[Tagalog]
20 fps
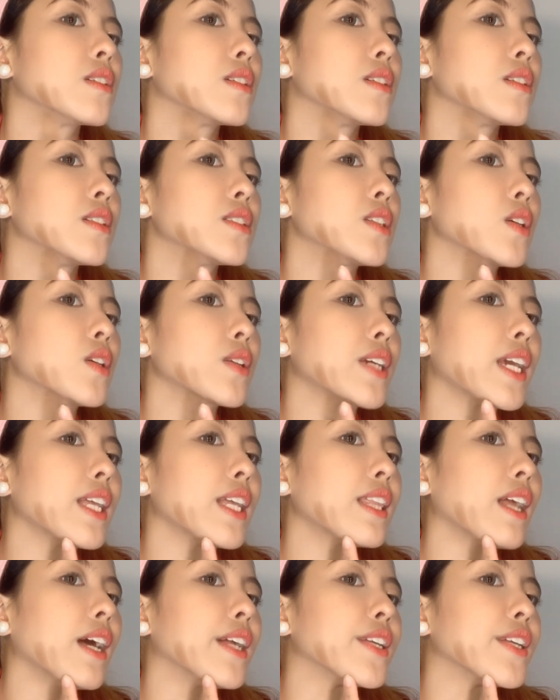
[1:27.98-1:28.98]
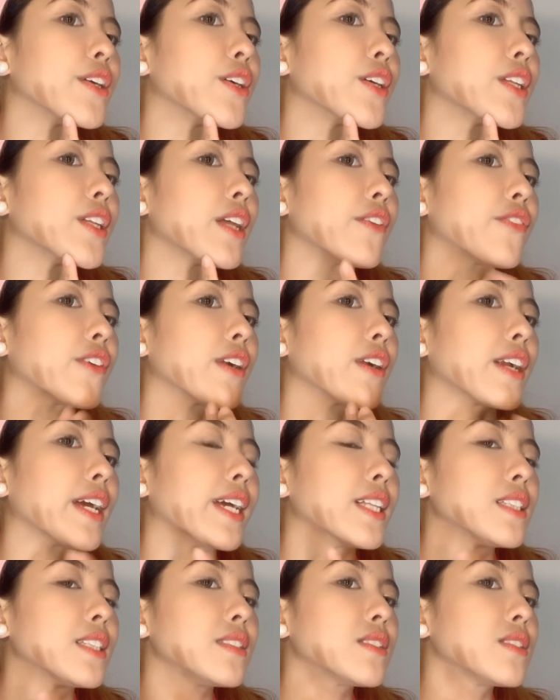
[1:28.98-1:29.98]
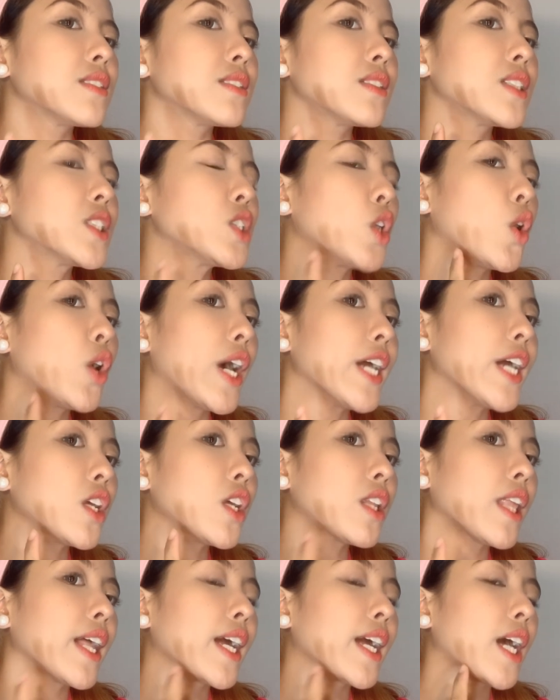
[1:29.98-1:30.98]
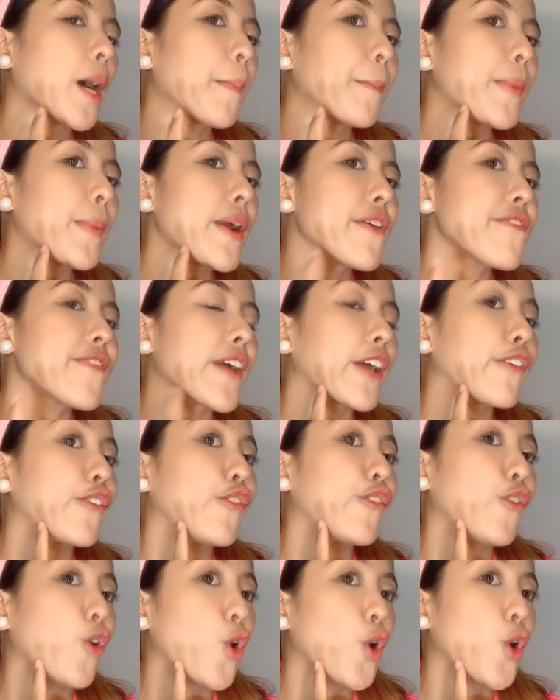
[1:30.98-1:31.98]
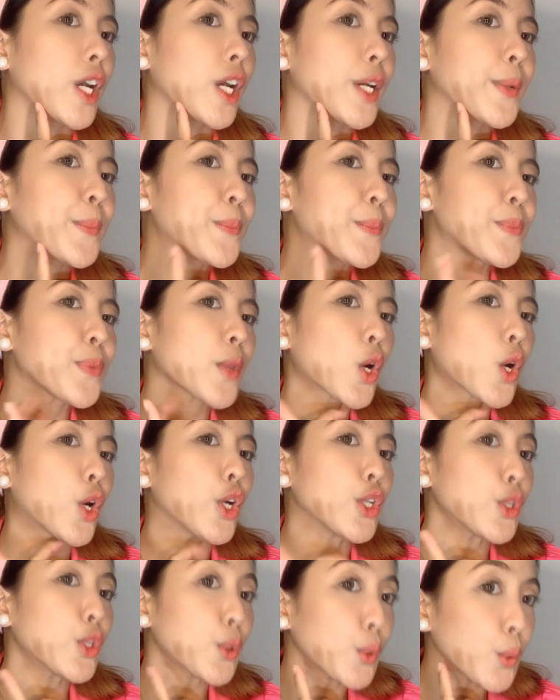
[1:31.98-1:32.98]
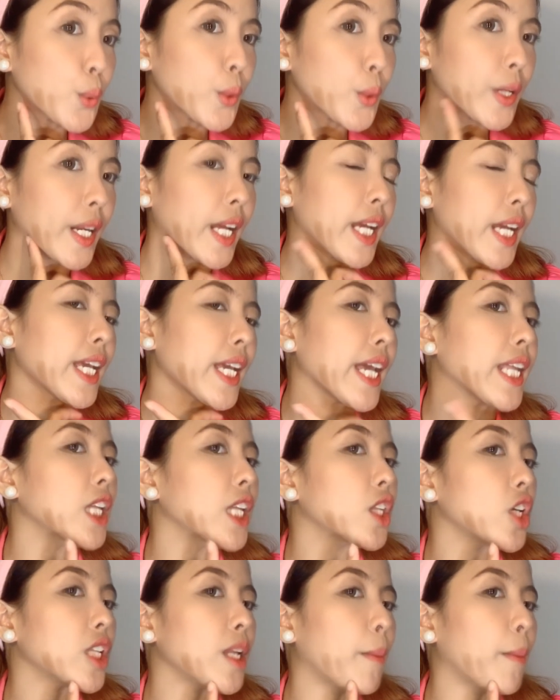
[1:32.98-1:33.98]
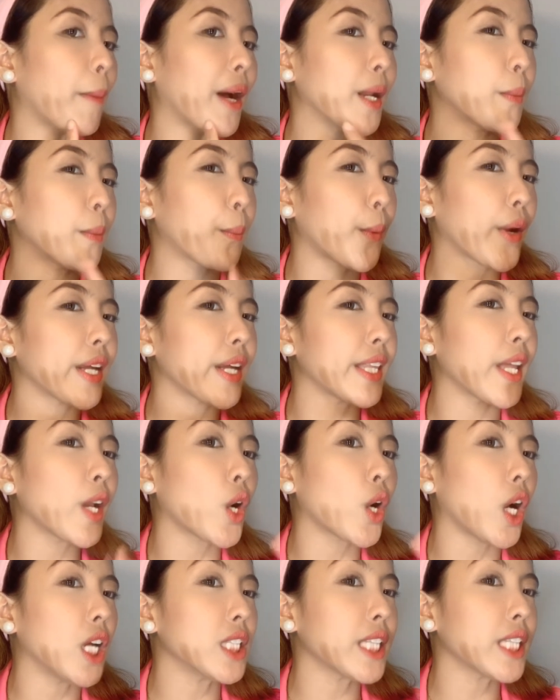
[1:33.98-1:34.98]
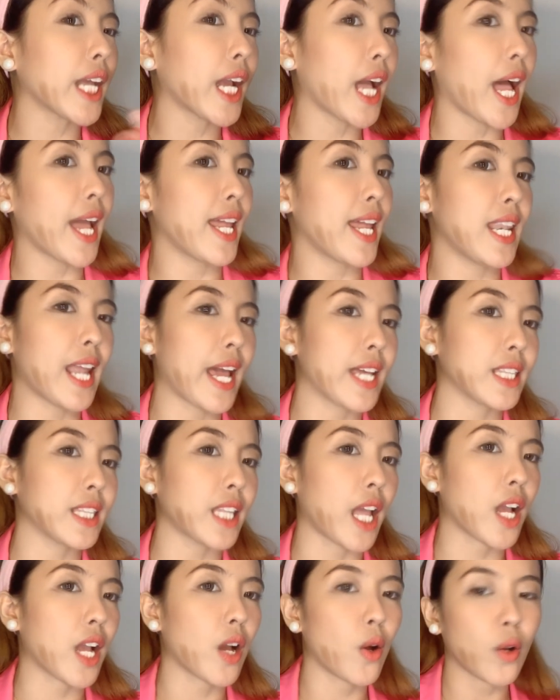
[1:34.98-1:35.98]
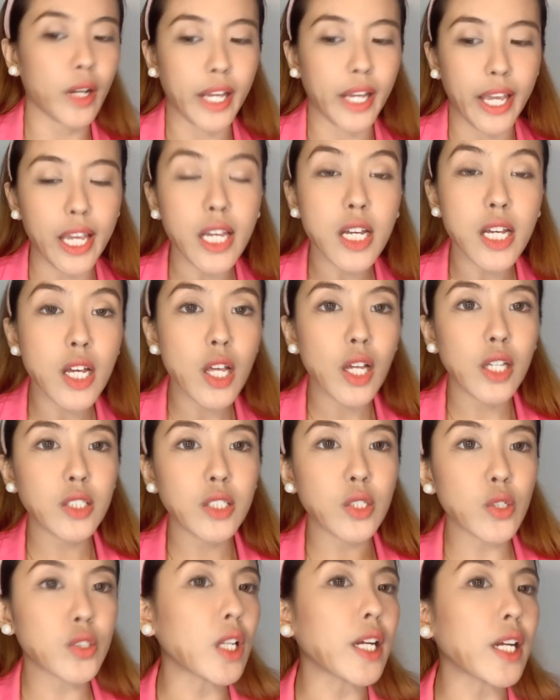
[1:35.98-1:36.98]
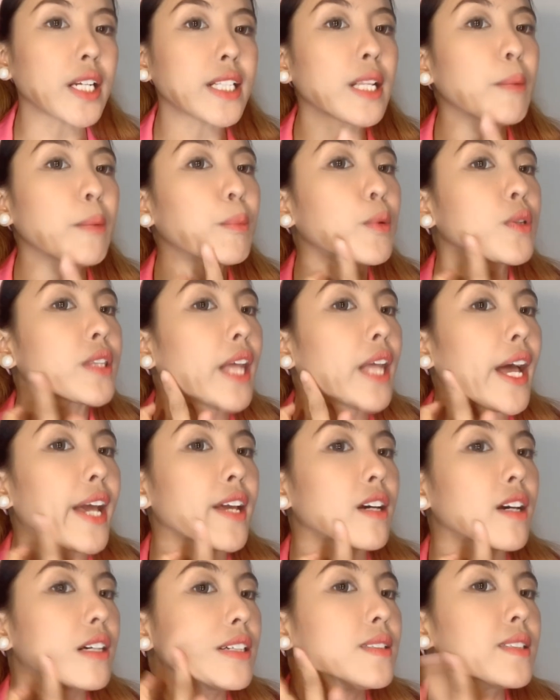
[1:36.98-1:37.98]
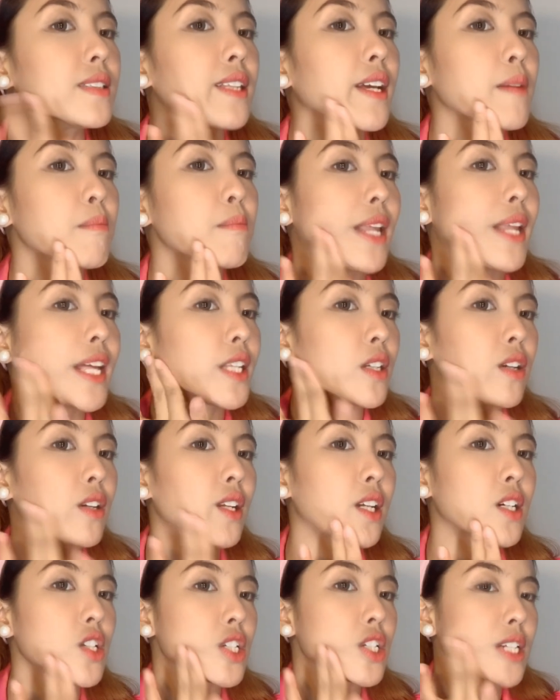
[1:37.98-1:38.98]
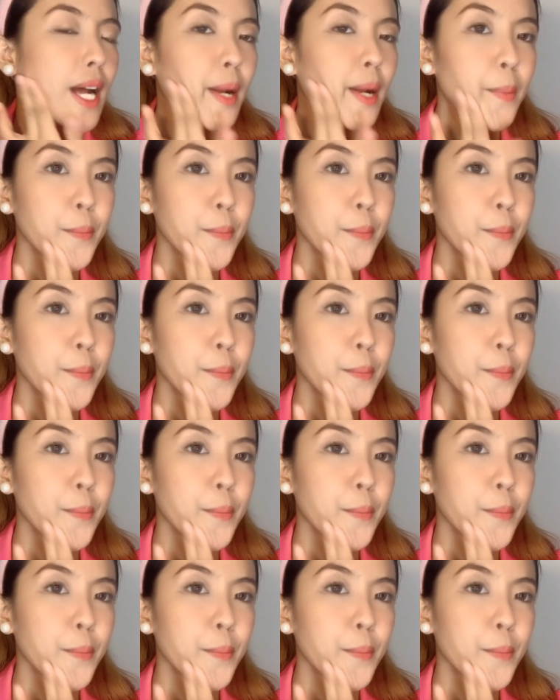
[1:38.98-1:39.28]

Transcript: So, kita nyo yung difference. So, ito talaga perfect for contouring, and ito naman, pwedeng konting highlighting. Okay? So, start na po tayo. Ay, blend ko lang siya.